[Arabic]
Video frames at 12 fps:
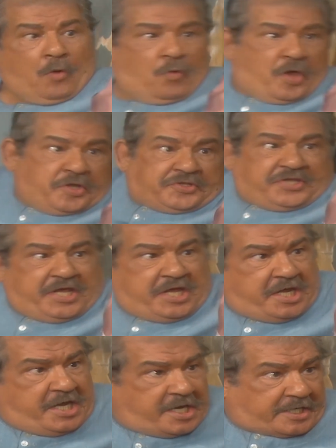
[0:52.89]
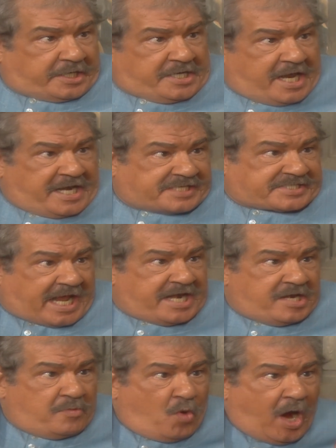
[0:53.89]
ويرضيك ان انا
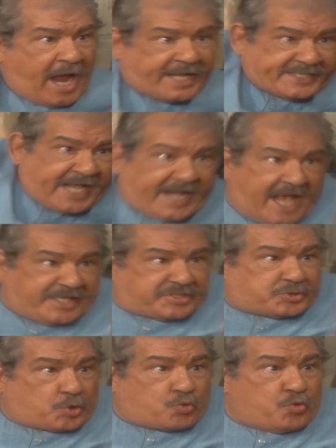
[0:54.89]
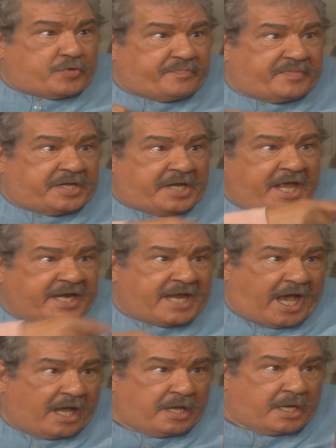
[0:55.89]
اسلم واحده جايز تكون
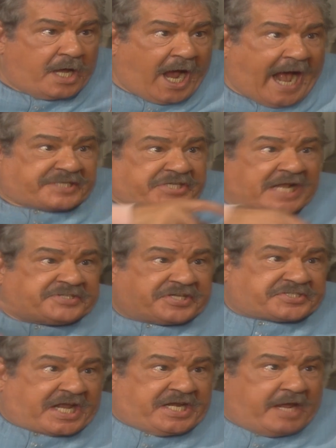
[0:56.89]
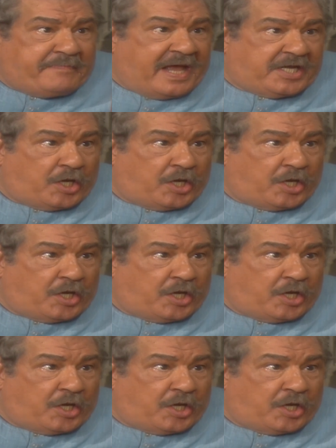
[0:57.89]
مننا عشان تسلمها